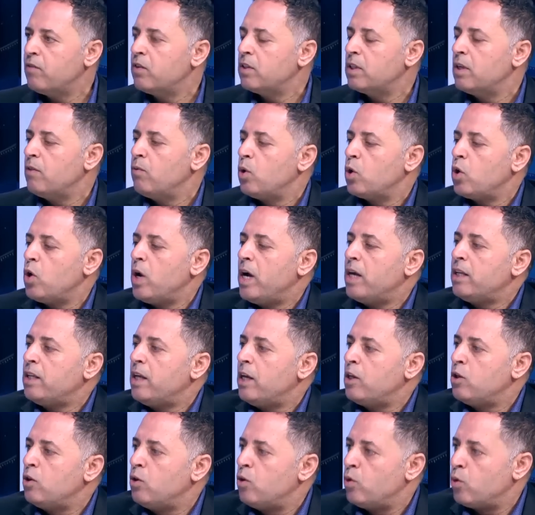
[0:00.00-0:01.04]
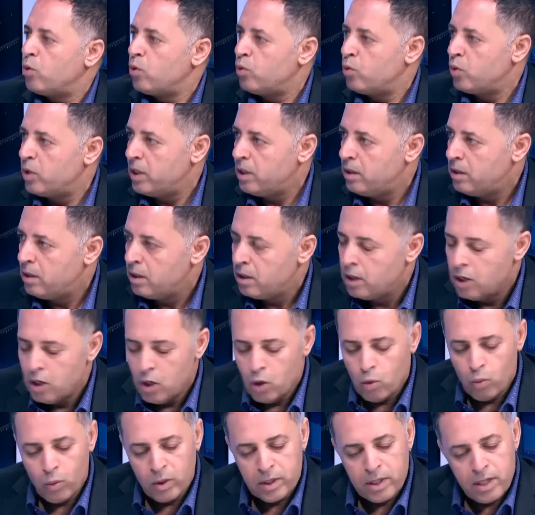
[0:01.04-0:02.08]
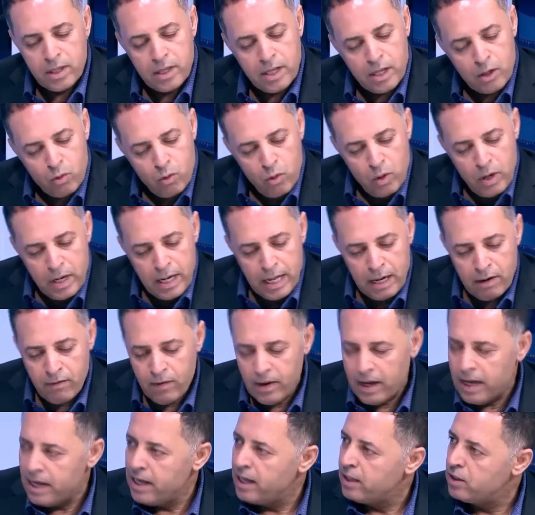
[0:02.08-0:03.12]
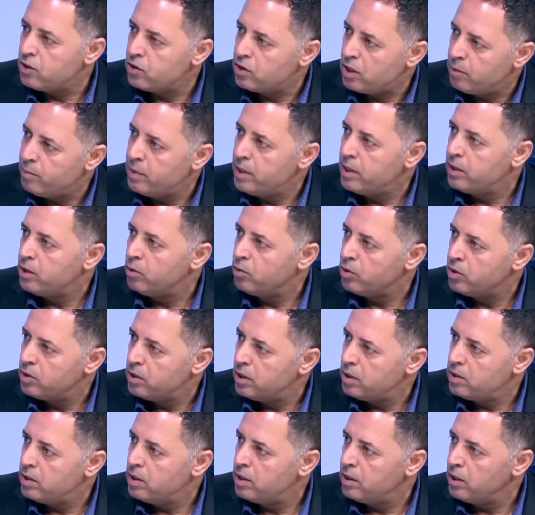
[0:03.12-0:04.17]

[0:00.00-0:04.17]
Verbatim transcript: التوقعات عند الأردنيين وتظهر كل الفعاليات الشعبية والسياسية